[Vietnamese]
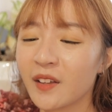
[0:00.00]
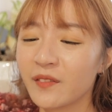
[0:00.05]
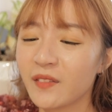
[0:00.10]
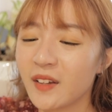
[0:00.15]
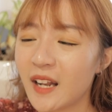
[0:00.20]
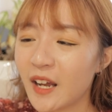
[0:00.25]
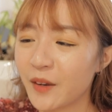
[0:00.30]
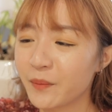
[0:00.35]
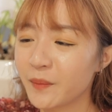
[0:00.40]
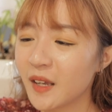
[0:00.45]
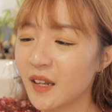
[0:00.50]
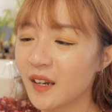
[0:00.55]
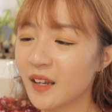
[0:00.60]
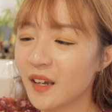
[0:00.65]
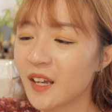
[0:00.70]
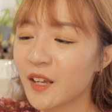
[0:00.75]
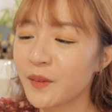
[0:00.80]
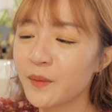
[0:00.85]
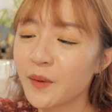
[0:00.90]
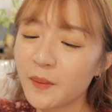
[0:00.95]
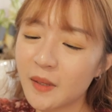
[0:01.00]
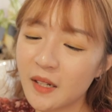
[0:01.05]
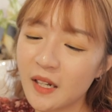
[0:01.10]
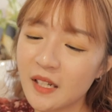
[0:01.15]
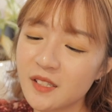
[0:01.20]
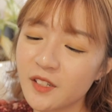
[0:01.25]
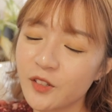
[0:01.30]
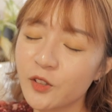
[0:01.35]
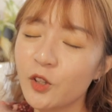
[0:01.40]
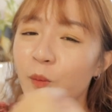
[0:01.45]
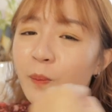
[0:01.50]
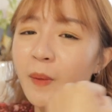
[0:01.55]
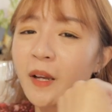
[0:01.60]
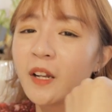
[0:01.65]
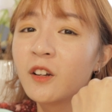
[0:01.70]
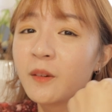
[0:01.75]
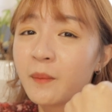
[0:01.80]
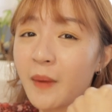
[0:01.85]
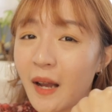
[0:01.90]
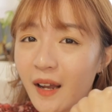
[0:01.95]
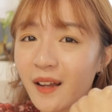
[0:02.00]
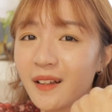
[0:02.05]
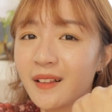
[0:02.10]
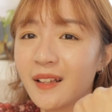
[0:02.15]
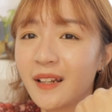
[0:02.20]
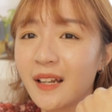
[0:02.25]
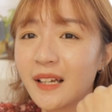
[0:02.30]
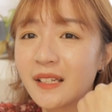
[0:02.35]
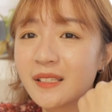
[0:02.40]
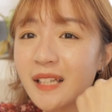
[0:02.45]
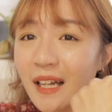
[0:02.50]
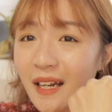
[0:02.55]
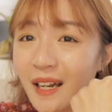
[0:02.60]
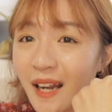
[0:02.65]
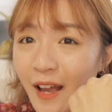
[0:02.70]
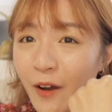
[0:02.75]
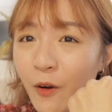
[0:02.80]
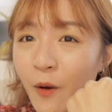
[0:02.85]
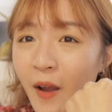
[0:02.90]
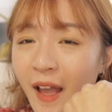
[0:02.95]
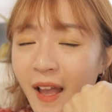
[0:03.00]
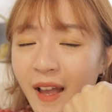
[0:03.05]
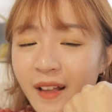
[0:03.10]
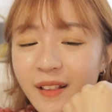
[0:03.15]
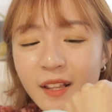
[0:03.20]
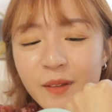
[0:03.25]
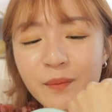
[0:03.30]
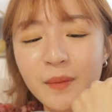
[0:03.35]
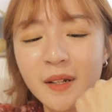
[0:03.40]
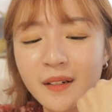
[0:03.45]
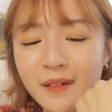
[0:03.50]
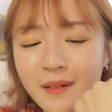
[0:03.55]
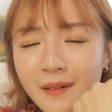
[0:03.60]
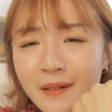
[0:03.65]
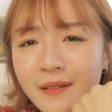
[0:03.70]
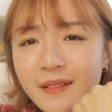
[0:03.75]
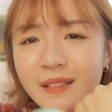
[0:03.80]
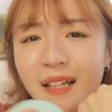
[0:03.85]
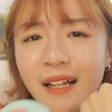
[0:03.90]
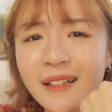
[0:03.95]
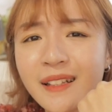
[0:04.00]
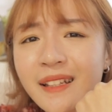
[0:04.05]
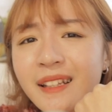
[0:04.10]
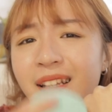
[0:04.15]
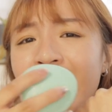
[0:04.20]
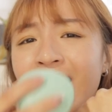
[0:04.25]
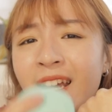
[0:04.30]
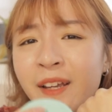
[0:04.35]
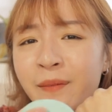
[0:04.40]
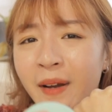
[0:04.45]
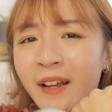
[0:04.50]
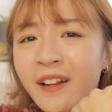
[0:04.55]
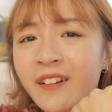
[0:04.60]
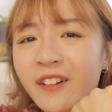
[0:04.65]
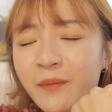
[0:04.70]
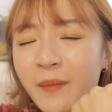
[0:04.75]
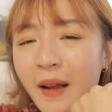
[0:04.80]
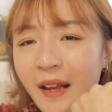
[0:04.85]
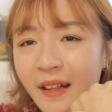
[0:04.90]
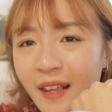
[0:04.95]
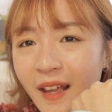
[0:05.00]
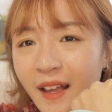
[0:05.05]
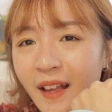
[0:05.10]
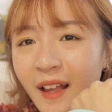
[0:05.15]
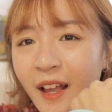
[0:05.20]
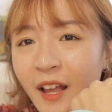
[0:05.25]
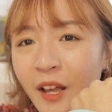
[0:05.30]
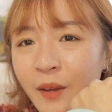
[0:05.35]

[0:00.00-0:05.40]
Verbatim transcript: Và đặc biệt là khi mà mình đã sử dụng máy rửa mặt á, thì để tránh lão hóa thì mình tránh di máy rửa mặt nha.